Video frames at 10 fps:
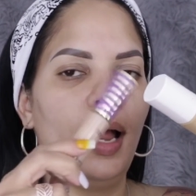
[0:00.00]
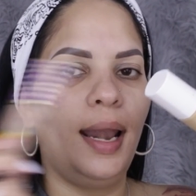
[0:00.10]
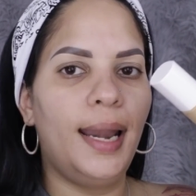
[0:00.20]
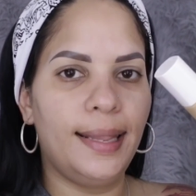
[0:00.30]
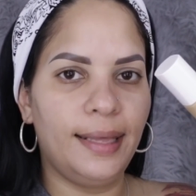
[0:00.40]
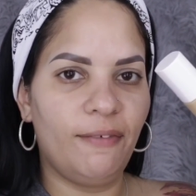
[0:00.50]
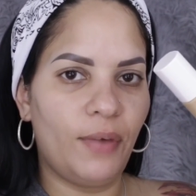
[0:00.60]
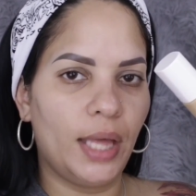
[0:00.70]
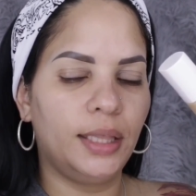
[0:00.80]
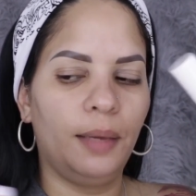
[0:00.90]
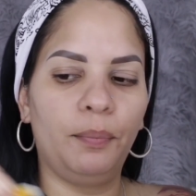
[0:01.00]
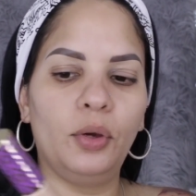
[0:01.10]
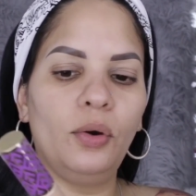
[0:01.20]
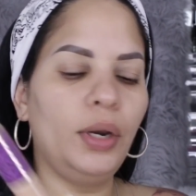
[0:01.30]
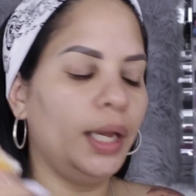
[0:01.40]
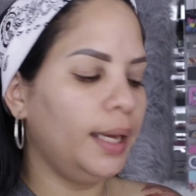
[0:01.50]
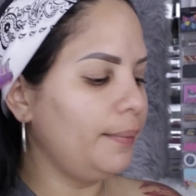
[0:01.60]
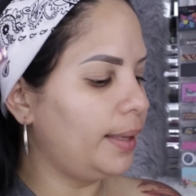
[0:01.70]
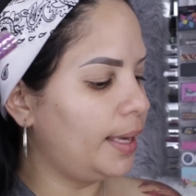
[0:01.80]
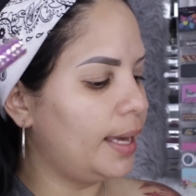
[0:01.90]
la de Fenty
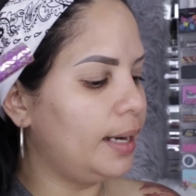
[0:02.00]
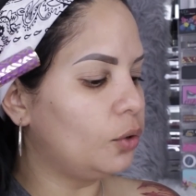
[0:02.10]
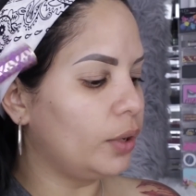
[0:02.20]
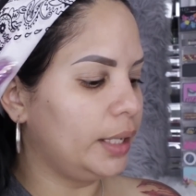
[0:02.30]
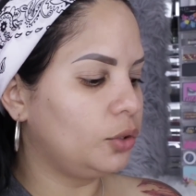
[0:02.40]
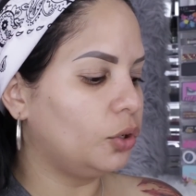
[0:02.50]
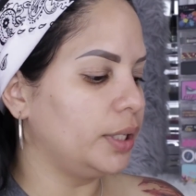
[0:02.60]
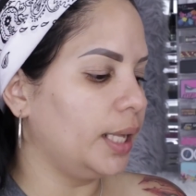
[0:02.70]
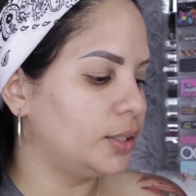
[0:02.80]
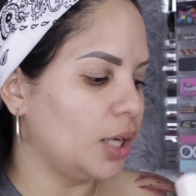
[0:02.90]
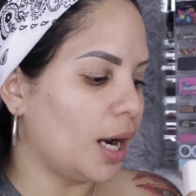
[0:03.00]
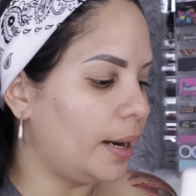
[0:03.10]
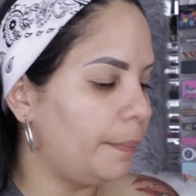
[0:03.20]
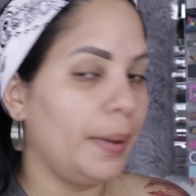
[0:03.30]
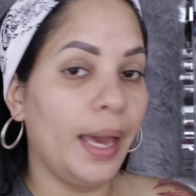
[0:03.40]
Beauty y el corrector de Tarte.